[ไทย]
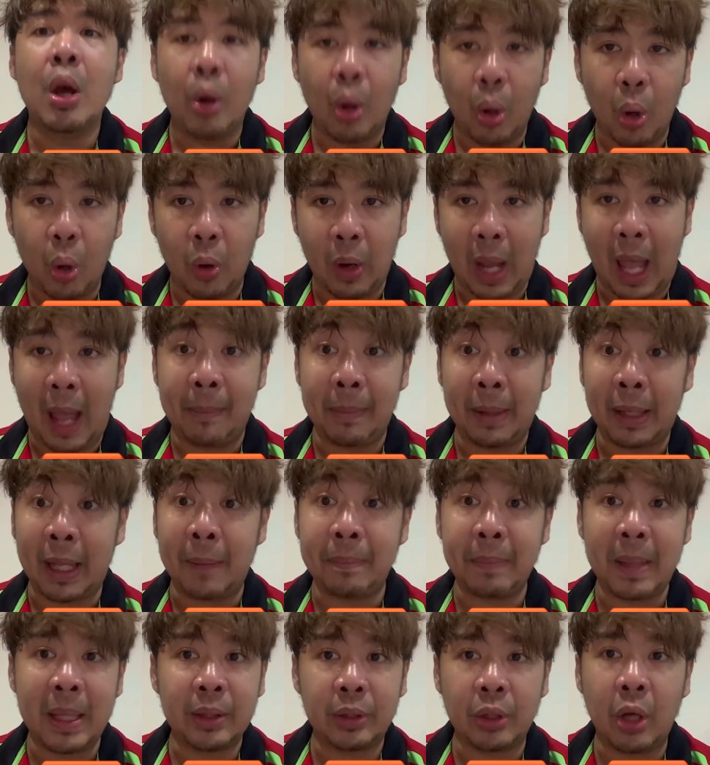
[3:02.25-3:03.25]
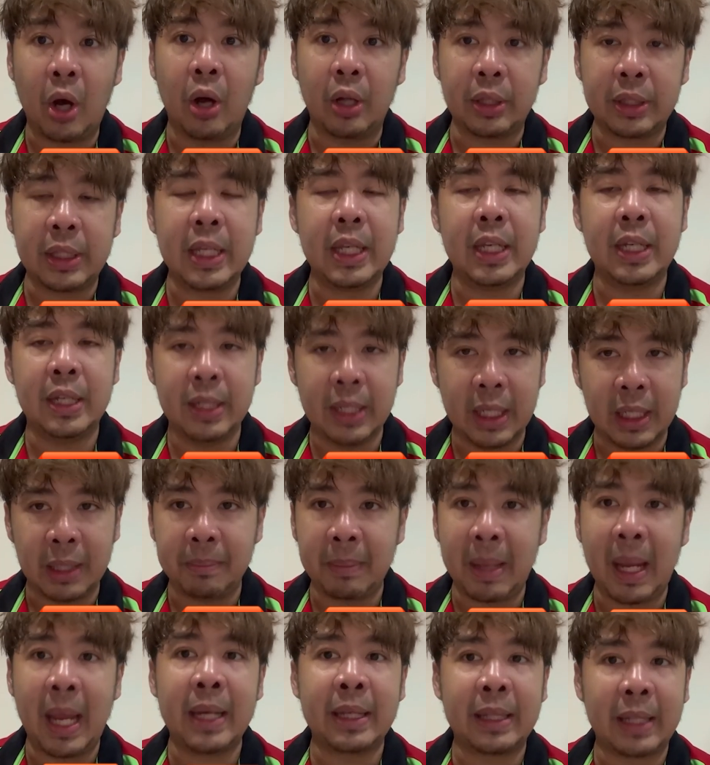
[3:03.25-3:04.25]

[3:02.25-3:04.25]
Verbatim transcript: OM เลยครับเป็นตต่อที่ 1 เมตร